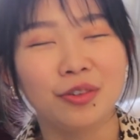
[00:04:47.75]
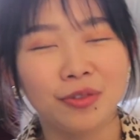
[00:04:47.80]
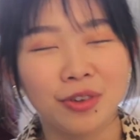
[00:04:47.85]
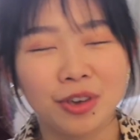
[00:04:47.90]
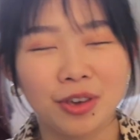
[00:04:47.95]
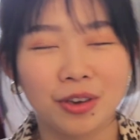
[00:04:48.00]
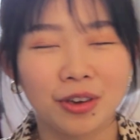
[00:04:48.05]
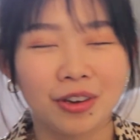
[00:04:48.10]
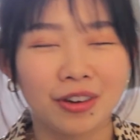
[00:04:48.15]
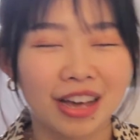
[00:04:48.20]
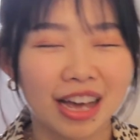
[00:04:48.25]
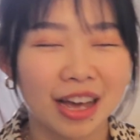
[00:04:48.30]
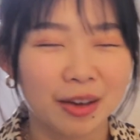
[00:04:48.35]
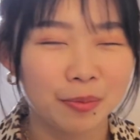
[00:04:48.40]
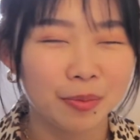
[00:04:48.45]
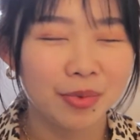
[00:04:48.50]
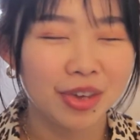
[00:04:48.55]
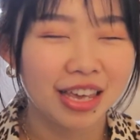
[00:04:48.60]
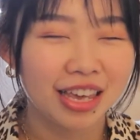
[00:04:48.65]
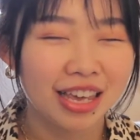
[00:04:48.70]
feel
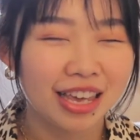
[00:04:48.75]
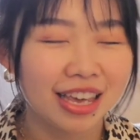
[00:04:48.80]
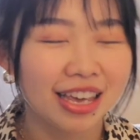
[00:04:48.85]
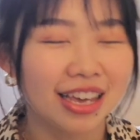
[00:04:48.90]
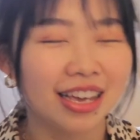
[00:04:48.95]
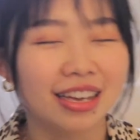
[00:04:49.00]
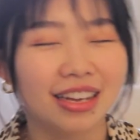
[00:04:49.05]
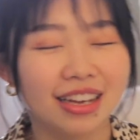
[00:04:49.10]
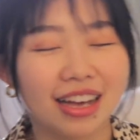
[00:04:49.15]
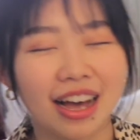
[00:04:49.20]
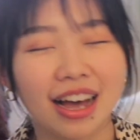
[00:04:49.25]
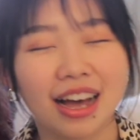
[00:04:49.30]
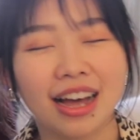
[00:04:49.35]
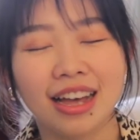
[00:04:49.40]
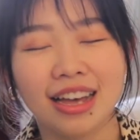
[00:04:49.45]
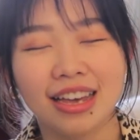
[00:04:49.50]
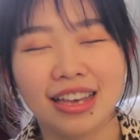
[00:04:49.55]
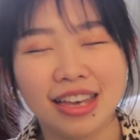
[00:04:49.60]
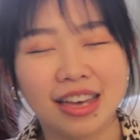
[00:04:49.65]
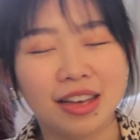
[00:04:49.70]
happy, I
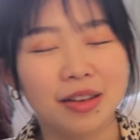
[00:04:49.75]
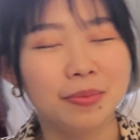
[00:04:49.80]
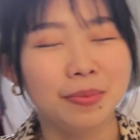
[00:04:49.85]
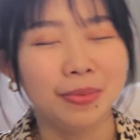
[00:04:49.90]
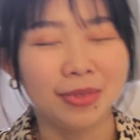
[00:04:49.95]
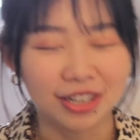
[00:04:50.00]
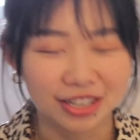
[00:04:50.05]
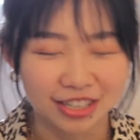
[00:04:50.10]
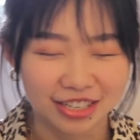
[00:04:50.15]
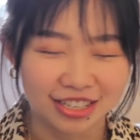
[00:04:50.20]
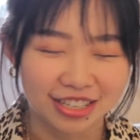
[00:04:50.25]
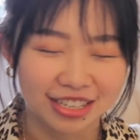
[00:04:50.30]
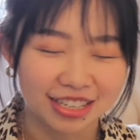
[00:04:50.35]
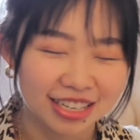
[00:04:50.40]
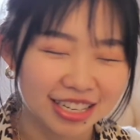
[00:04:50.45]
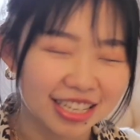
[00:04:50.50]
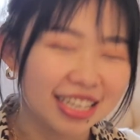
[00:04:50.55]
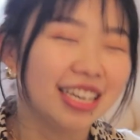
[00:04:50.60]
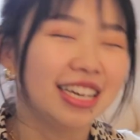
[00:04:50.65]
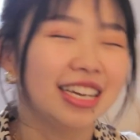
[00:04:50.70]
am
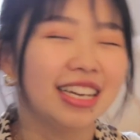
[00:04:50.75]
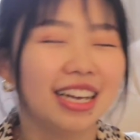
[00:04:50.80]
good,